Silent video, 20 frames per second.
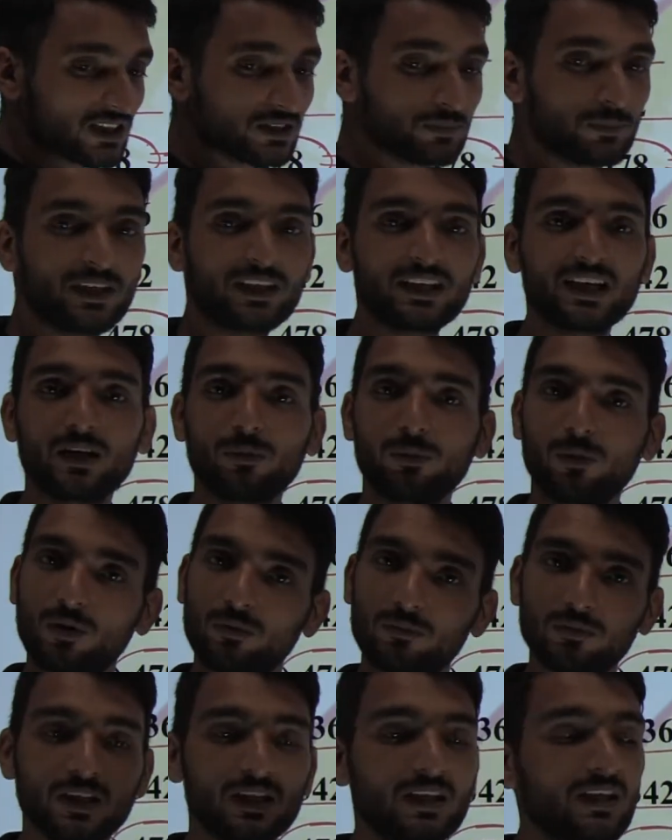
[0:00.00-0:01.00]
एक्सपेंडेड
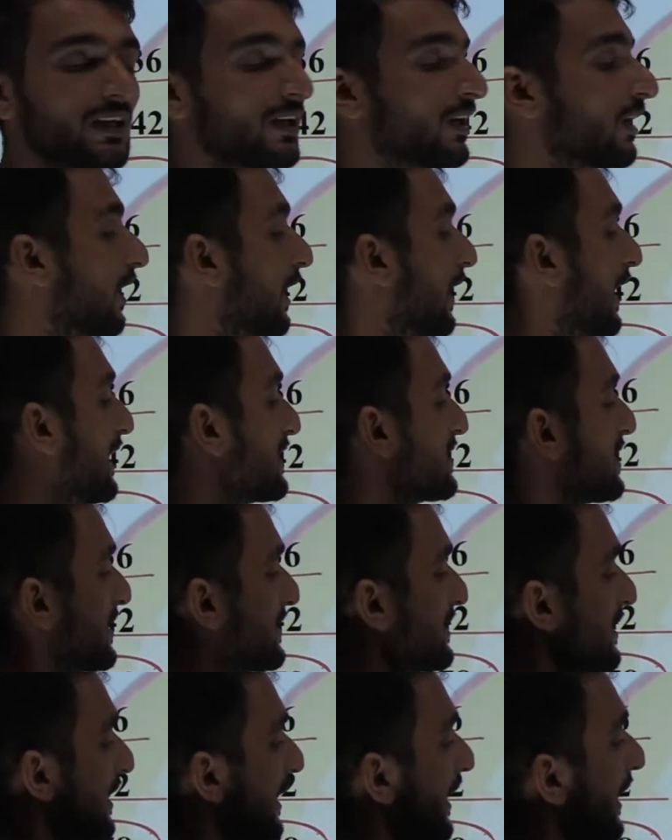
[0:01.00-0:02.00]
फॉर्म अच्छा जी